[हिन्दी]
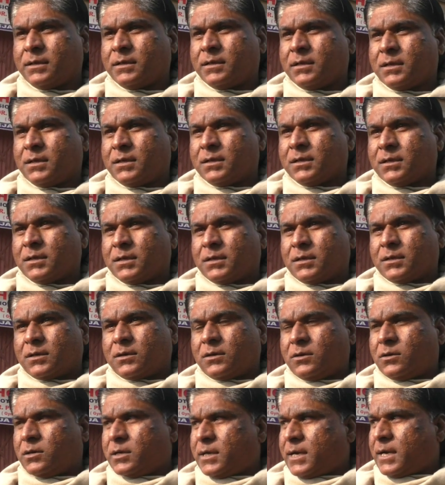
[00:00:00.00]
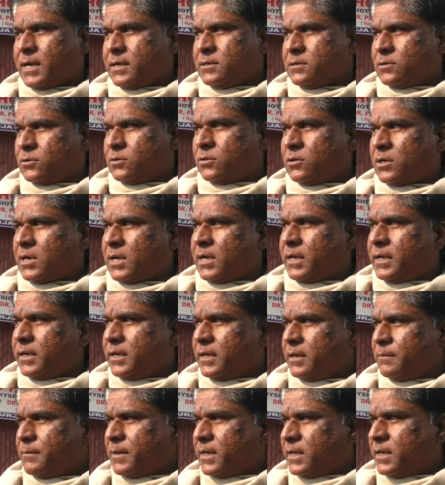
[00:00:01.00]
अच्छा और आज तोड़ा
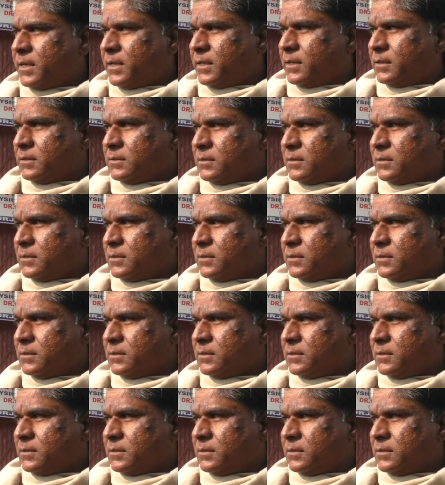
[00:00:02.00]
है हमारे